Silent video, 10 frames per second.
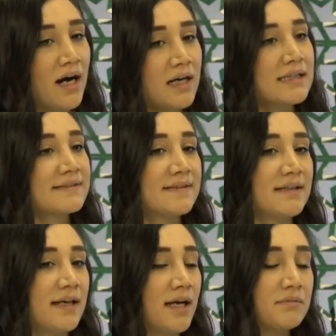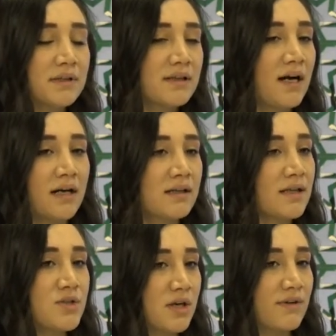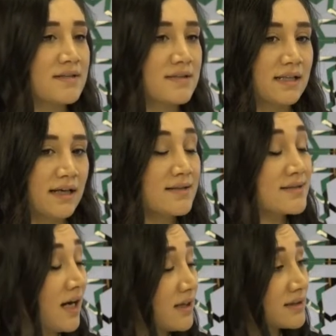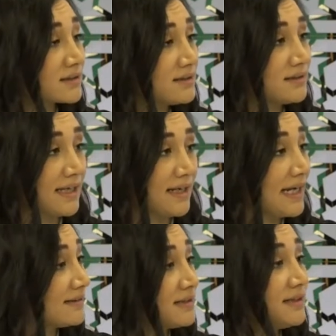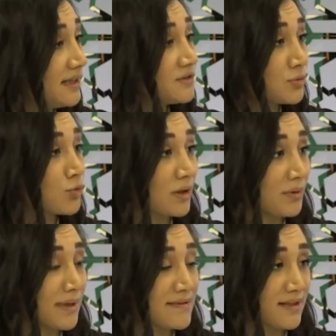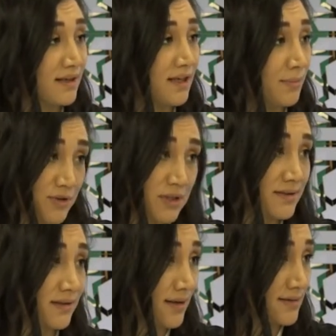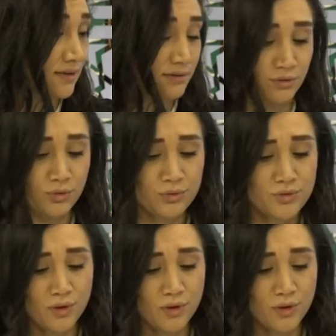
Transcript: ailesiyle ya da arkadaş çevresiyle sağlıklı, e, etkili iletişim kurabilmesi hı hı. E, becerisini kazandırıyoruz